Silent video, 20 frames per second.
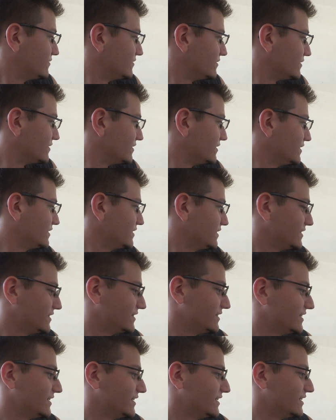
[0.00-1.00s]
Ne?
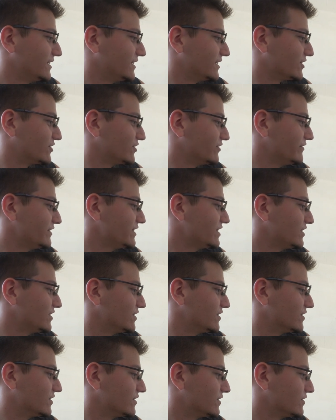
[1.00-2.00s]
Dann können wir
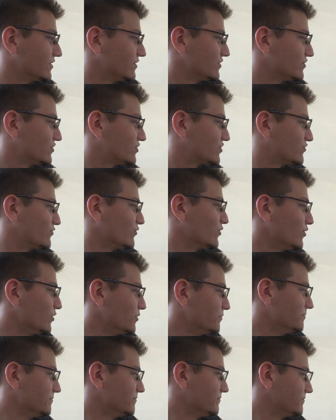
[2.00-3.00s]
hier
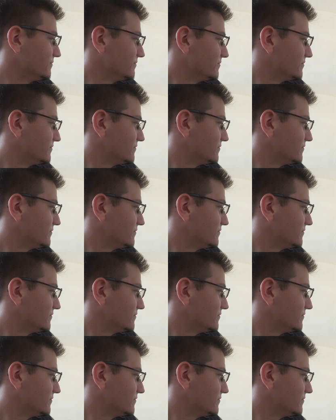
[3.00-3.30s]
stroben.